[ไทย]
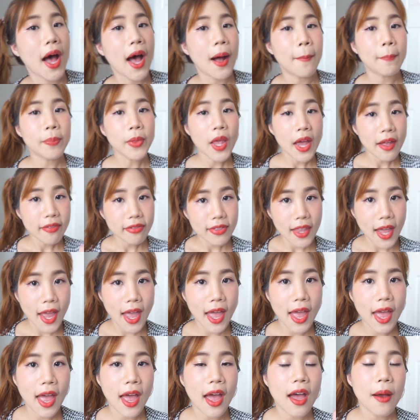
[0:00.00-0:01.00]
บางแต่
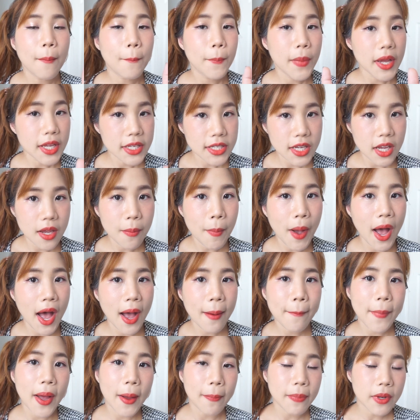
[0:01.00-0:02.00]
ไม่ใช่บา
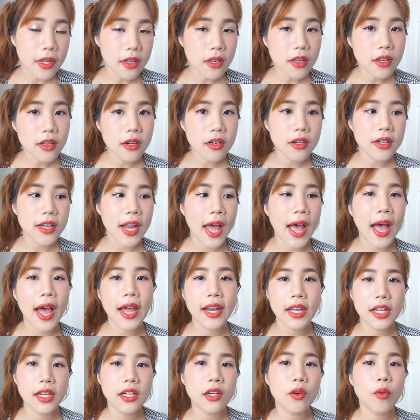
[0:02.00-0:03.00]
งแบบเลื่อนๆนะ อั
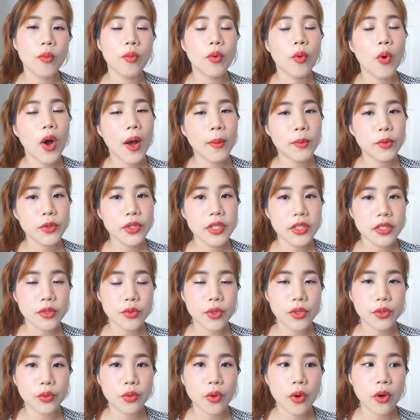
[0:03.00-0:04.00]
นนี้คือความรู้สึก
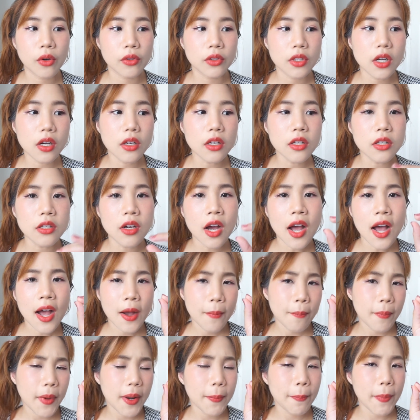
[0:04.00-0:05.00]
ส่วนตัวของเติ้งคือ
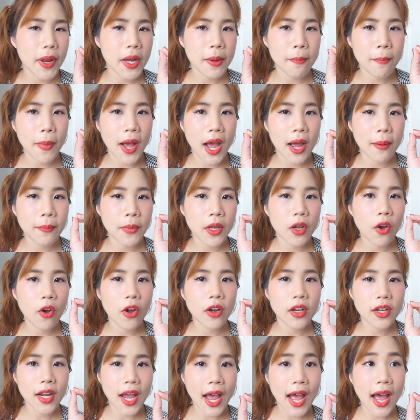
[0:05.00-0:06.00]
มันเป็นบางที่ค่
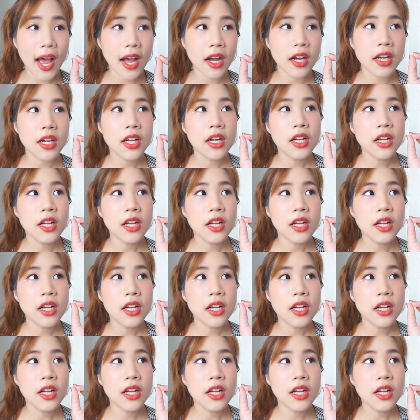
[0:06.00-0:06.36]
อนข้าง